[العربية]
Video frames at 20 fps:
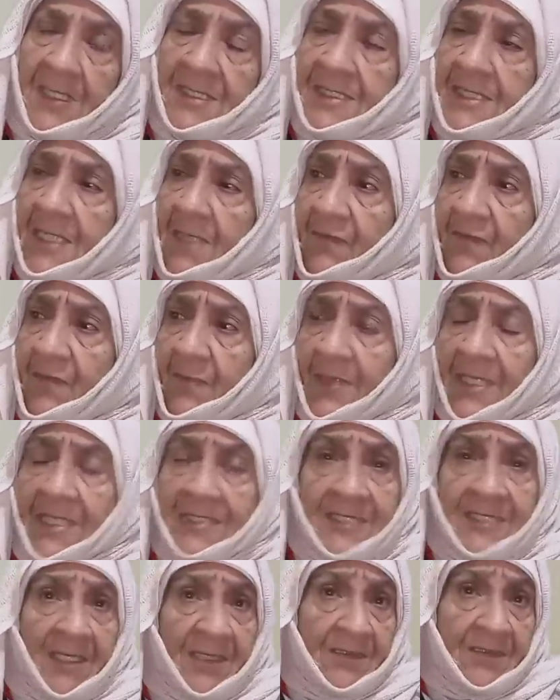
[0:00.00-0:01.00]
صافي
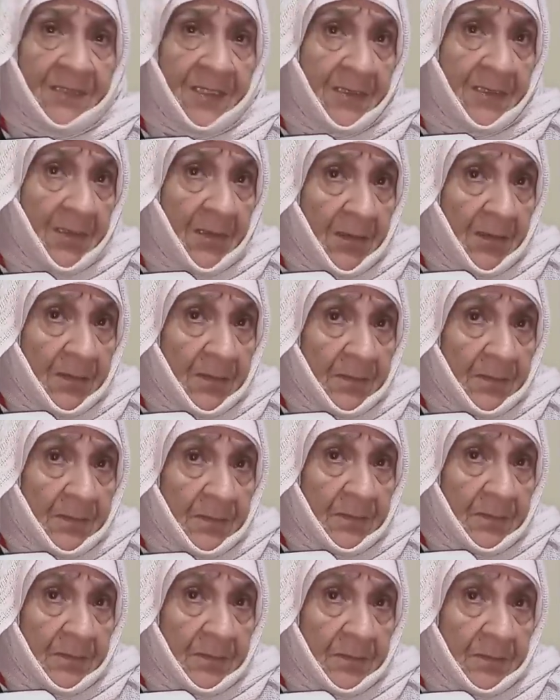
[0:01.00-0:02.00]
بقات عاديه
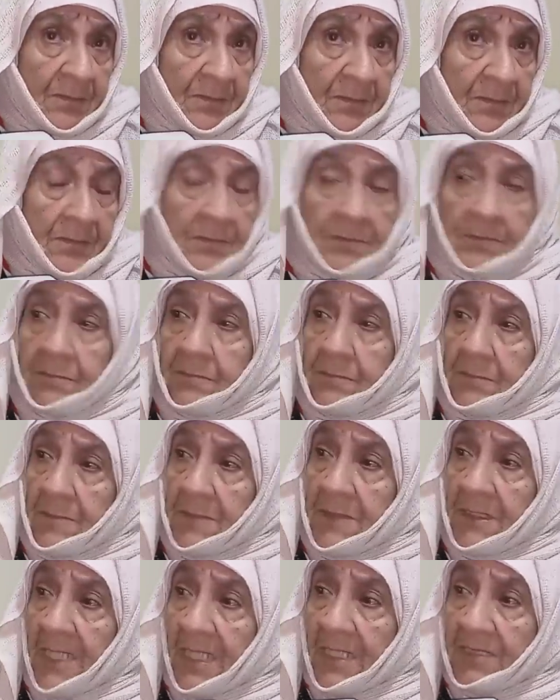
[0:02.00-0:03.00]

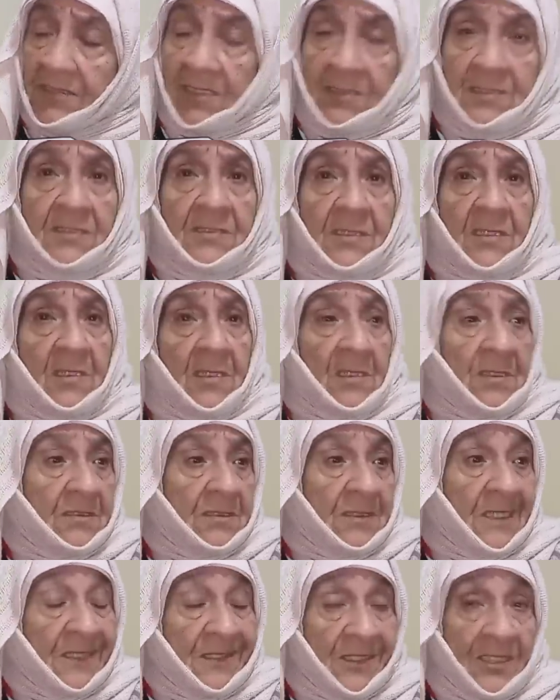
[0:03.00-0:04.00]
ناضت
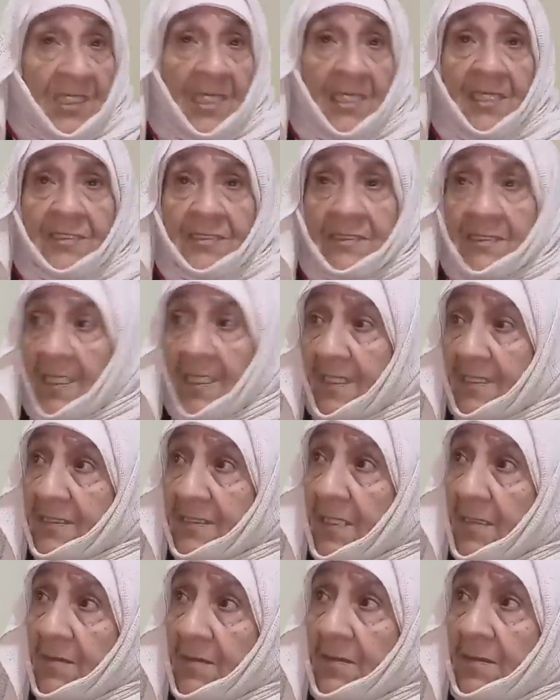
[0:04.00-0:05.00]
تغدات
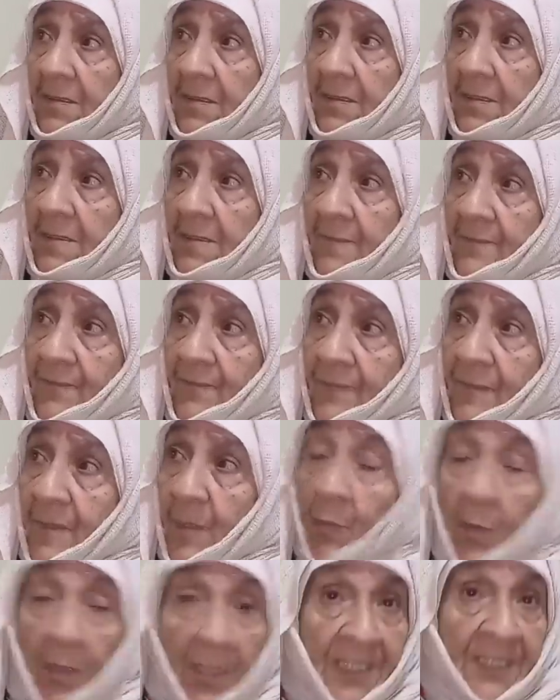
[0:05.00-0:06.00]
هذا
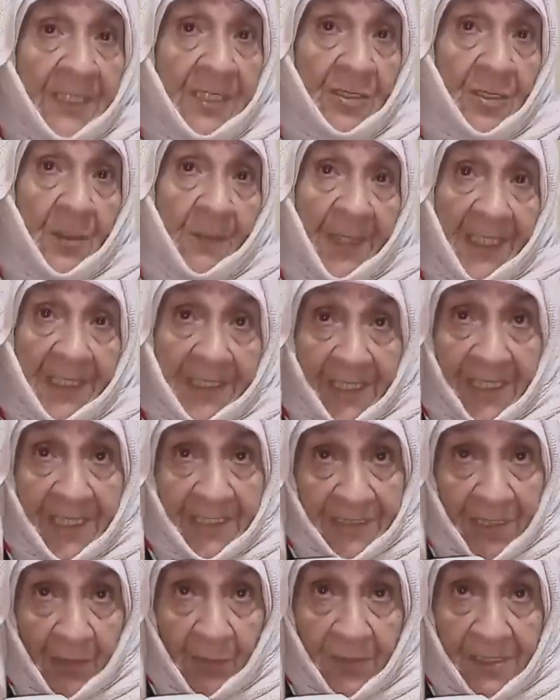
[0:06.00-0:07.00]
خوها كيجي مع
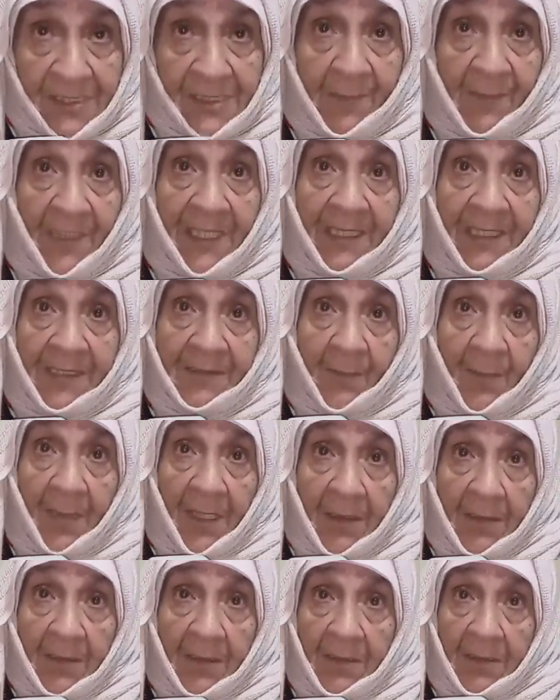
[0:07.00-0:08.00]
الثلاثة ونص من
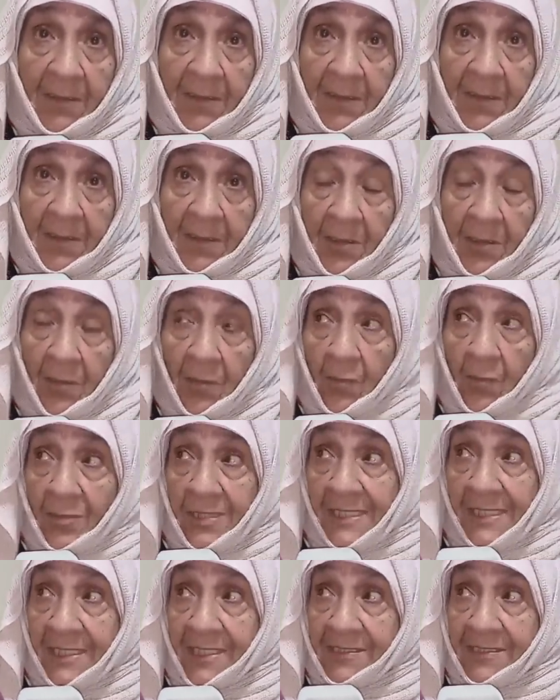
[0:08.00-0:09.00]
الخدمة
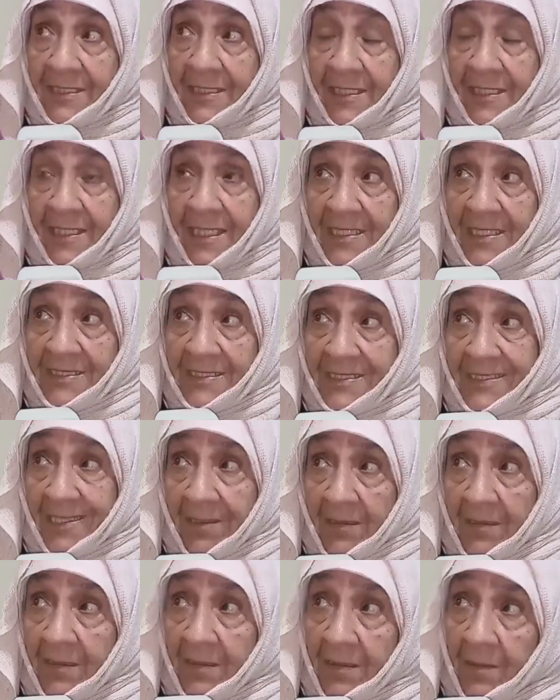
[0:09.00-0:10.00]
وصلت
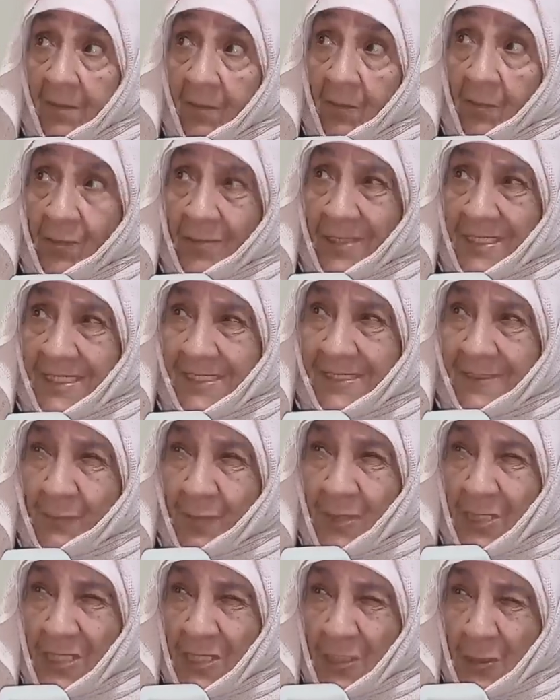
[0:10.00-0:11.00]
ثلاثة ونص
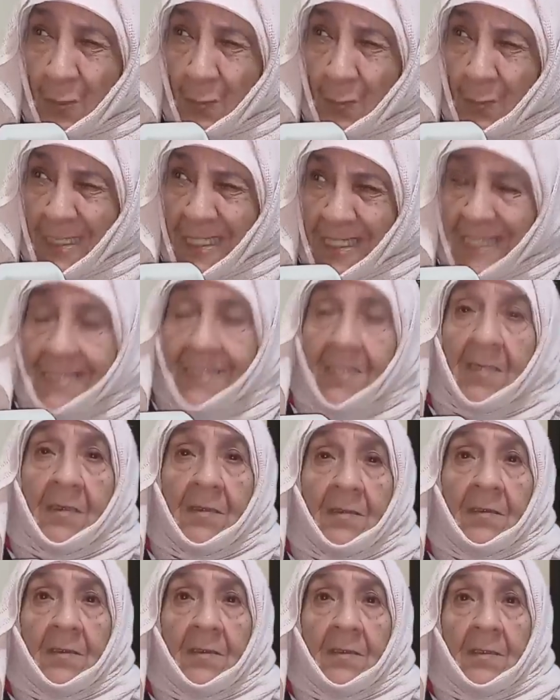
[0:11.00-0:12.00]
مشي
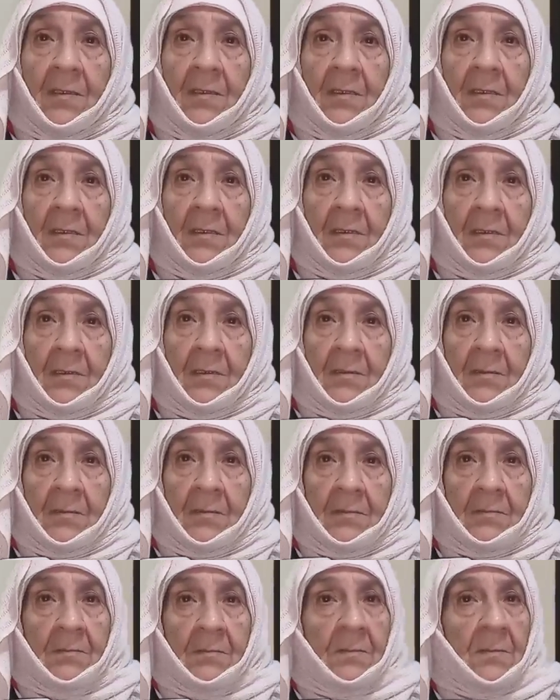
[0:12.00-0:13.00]
شوية
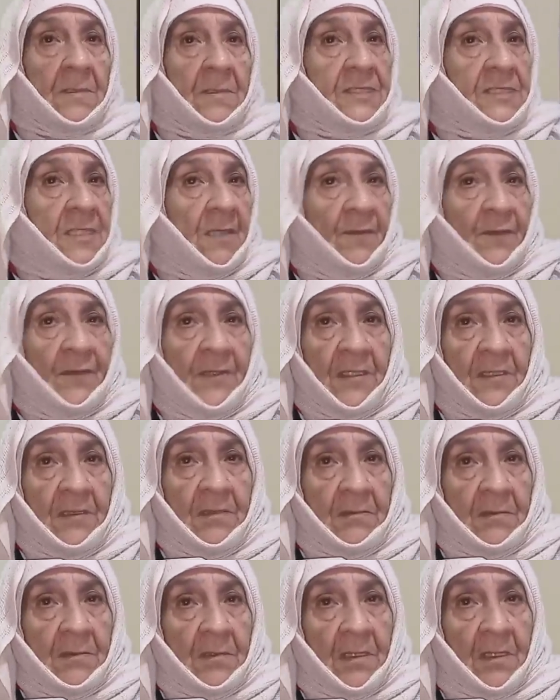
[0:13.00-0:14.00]

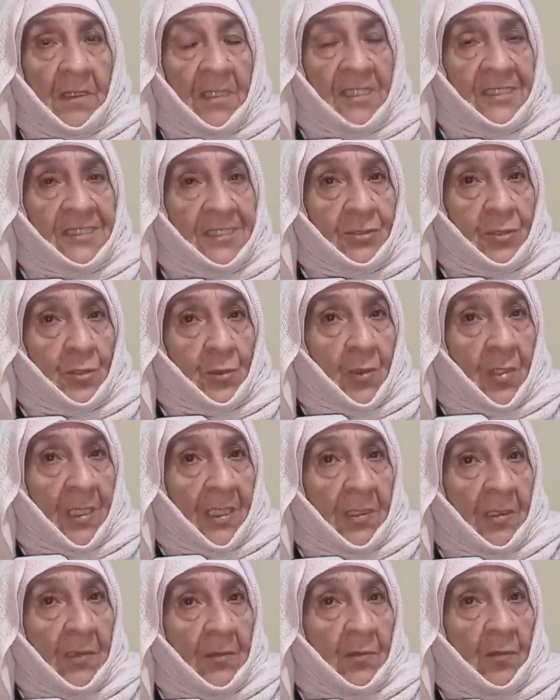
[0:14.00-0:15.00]
صافي هزت
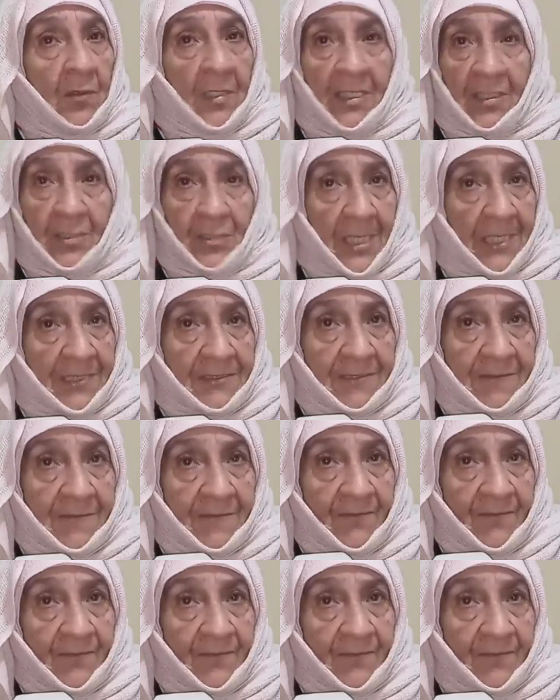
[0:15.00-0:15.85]
شكارة وخرجات